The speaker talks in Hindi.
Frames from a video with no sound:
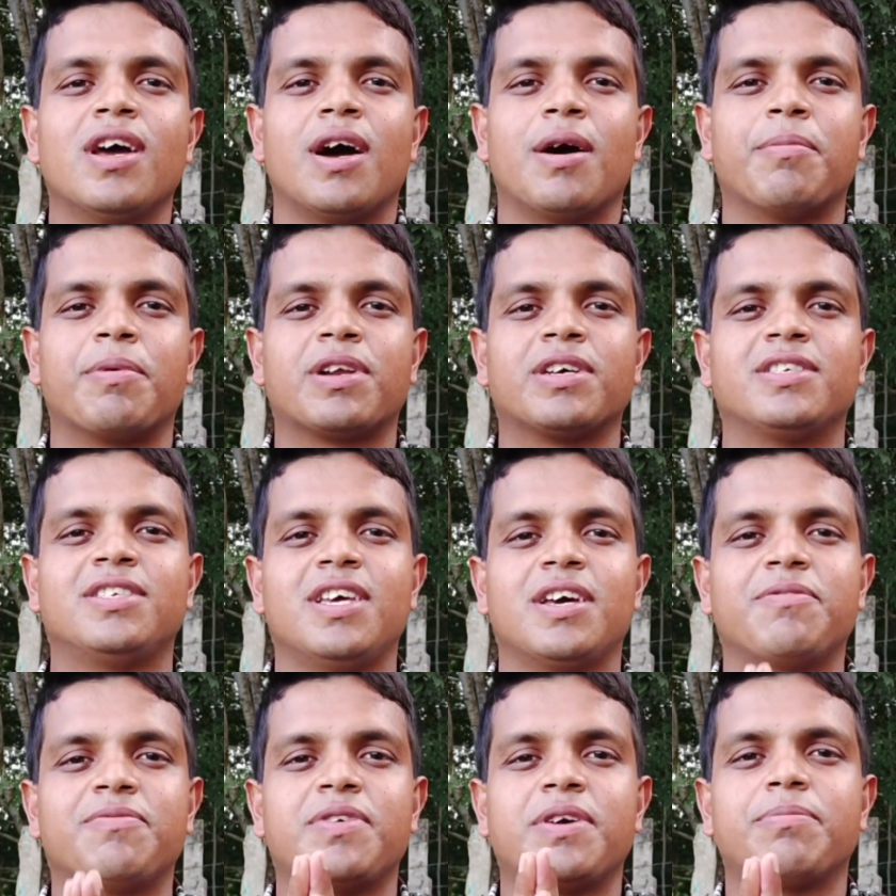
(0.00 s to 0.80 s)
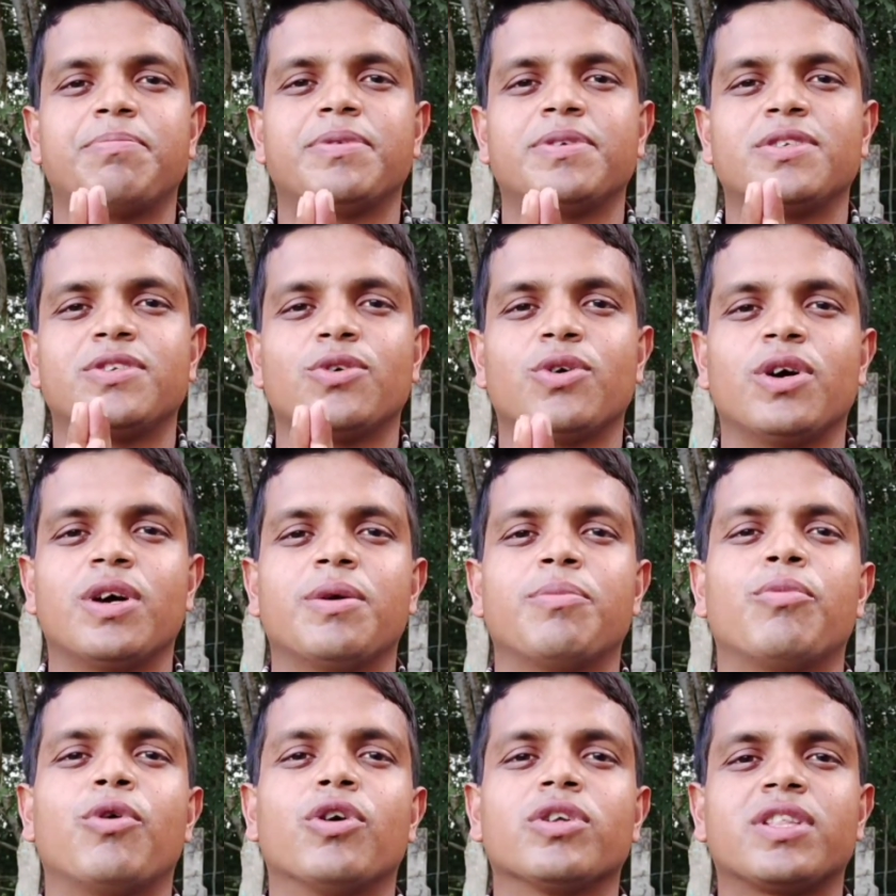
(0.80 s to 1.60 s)
हमारे सी में जो है
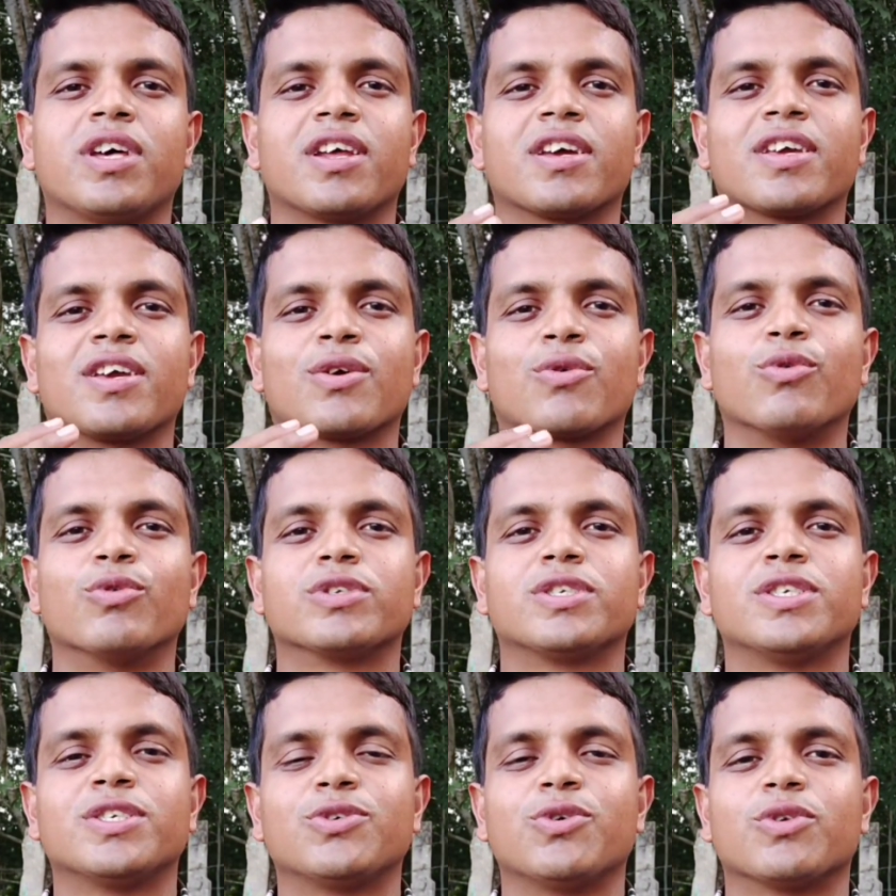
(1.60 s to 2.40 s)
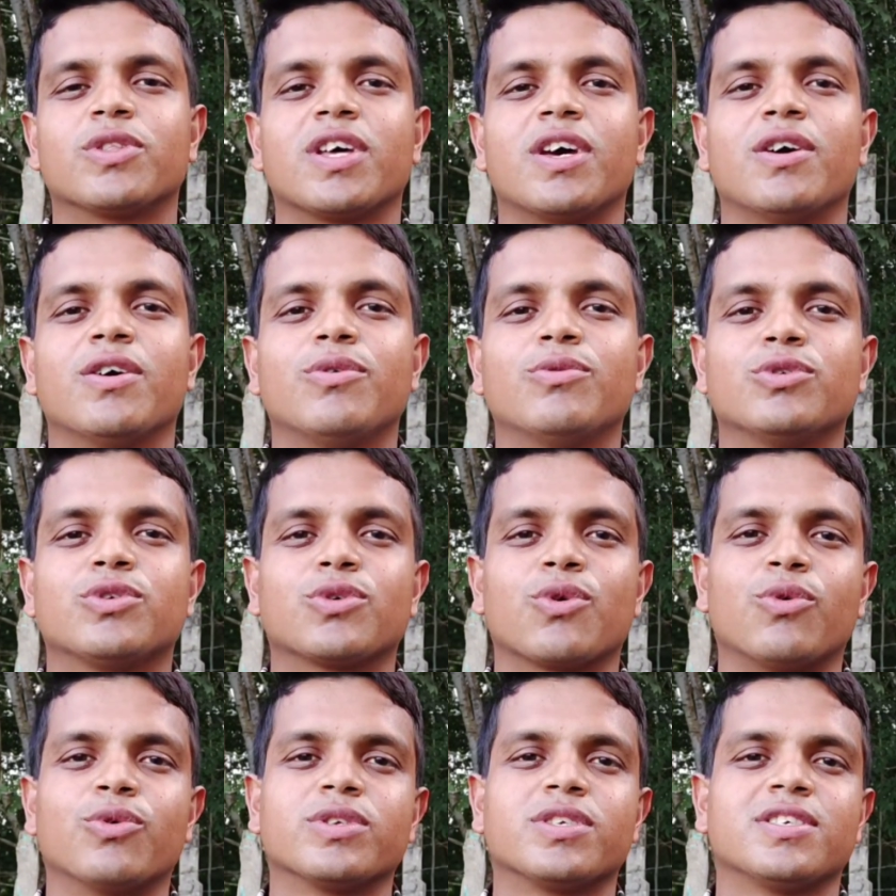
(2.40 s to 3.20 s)
बहुत तरह के कोर्सेज होता है उस
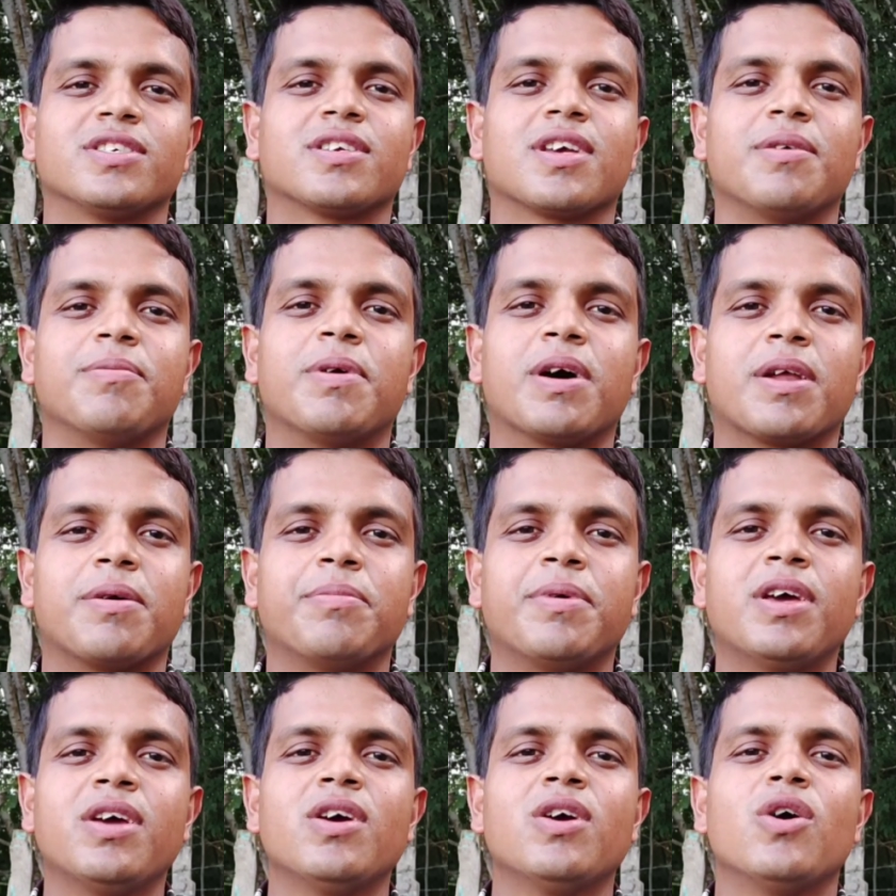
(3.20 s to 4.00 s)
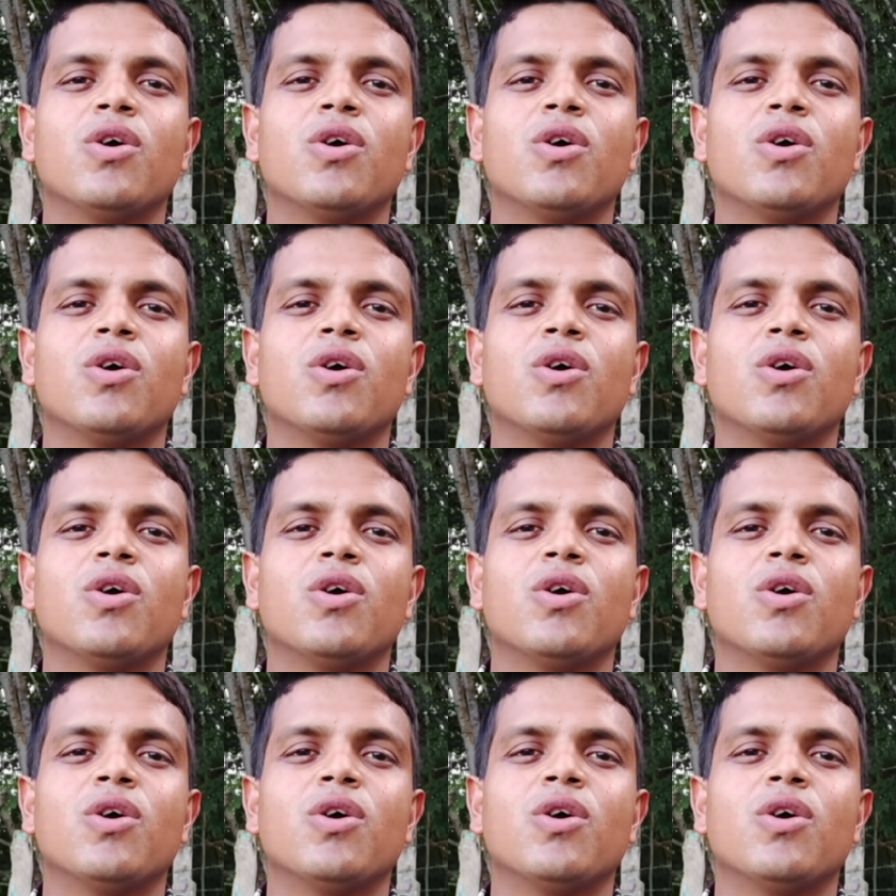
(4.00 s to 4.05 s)
कोर्सेज के बारे में